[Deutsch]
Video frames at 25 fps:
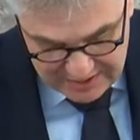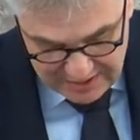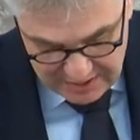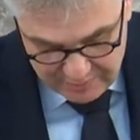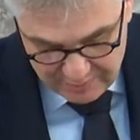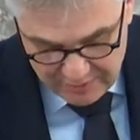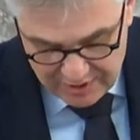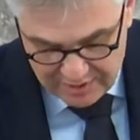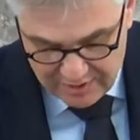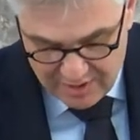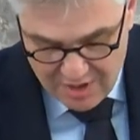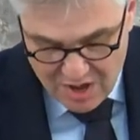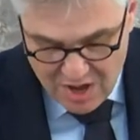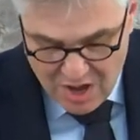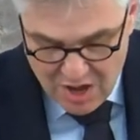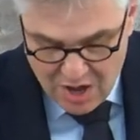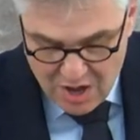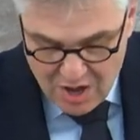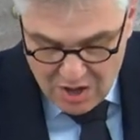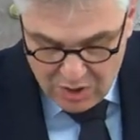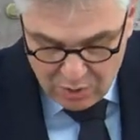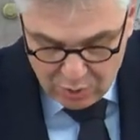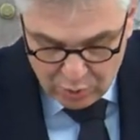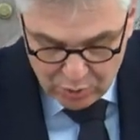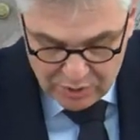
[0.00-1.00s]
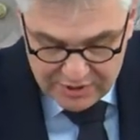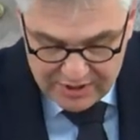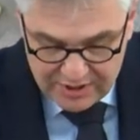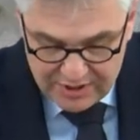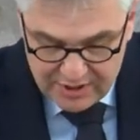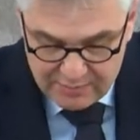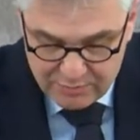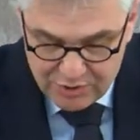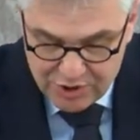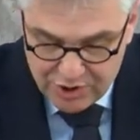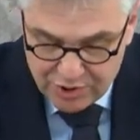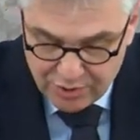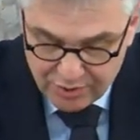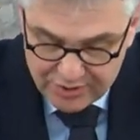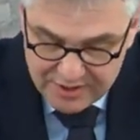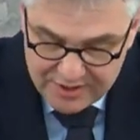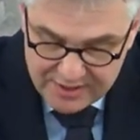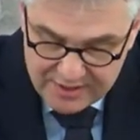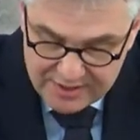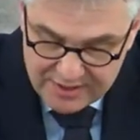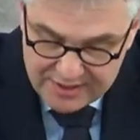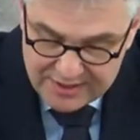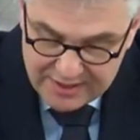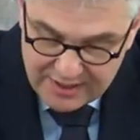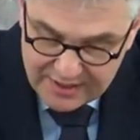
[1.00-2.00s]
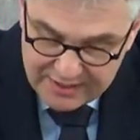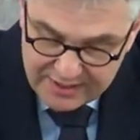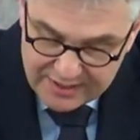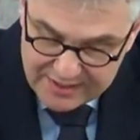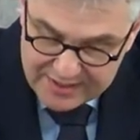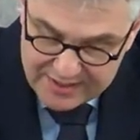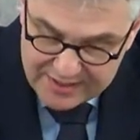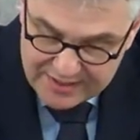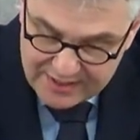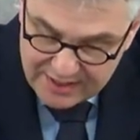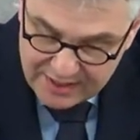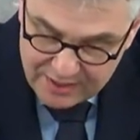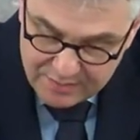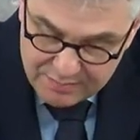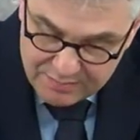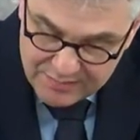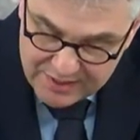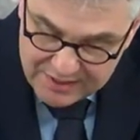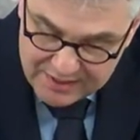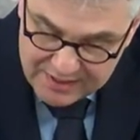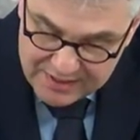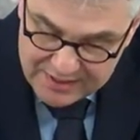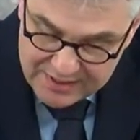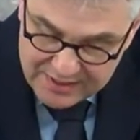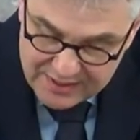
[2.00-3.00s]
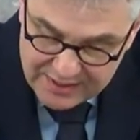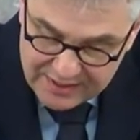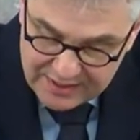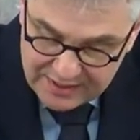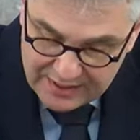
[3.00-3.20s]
immer unter dem Schutz des Understatements,